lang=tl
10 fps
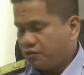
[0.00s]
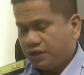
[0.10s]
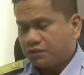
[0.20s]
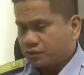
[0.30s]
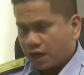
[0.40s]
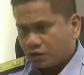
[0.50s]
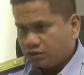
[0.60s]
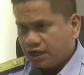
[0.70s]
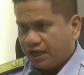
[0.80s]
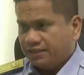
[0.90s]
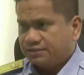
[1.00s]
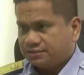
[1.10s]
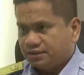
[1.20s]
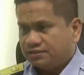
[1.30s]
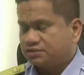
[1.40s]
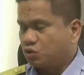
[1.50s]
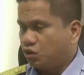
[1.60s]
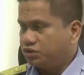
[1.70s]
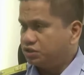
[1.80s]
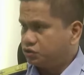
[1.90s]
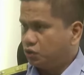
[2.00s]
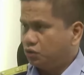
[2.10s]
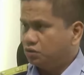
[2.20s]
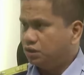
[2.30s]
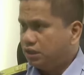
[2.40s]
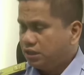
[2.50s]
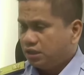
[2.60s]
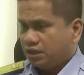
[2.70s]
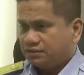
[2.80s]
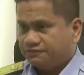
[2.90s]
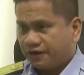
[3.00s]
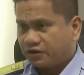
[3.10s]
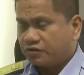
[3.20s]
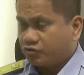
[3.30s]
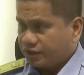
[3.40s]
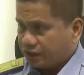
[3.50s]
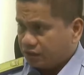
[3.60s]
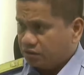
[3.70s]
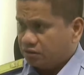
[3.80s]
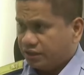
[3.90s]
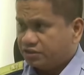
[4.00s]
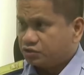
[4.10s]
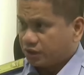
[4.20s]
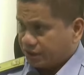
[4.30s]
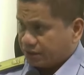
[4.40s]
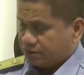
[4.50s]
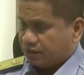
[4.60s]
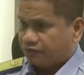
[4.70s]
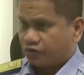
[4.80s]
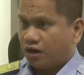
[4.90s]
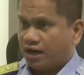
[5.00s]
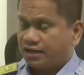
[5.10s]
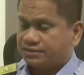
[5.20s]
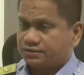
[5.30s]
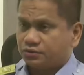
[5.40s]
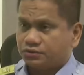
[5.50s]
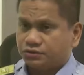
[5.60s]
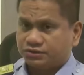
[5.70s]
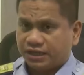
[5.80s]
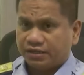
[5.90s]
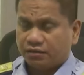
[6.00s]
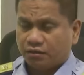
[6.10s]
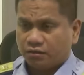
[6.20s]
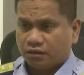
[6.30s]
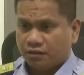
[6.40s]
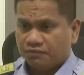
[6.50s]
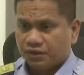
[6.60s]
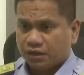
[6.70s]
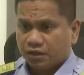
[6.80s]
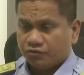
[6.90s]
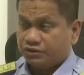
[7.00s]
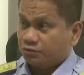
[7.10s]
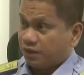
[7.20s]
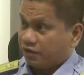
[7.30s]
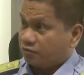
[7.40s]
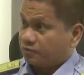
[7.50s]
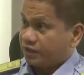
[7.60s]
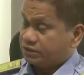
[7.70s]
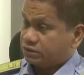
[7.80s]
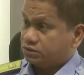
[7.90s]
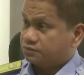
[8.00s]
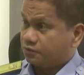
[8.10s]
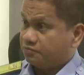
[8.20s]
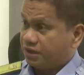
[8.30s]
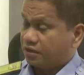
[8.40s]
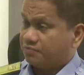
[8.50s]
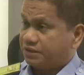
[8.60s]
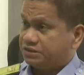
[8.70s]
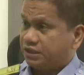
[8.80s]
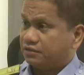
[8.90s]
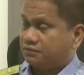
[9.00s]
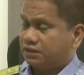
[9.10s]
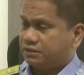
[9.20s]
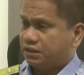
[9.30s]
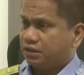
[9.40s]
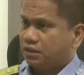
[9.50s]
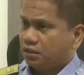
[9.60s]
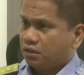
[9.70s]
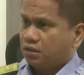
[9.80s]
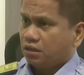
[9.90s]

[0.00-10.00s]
while we recognize that Skoda Show is very critical and strategic for us to sustain our um, resupply operations for BRP Sierra Madre.